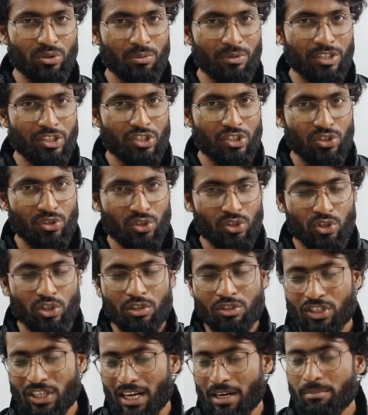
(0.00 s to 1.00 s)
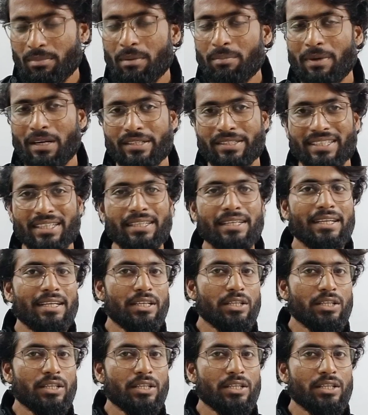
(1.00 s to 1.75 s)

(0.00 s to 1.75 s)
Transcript: তোমাদের শিরস্বর চার বা পাঁচের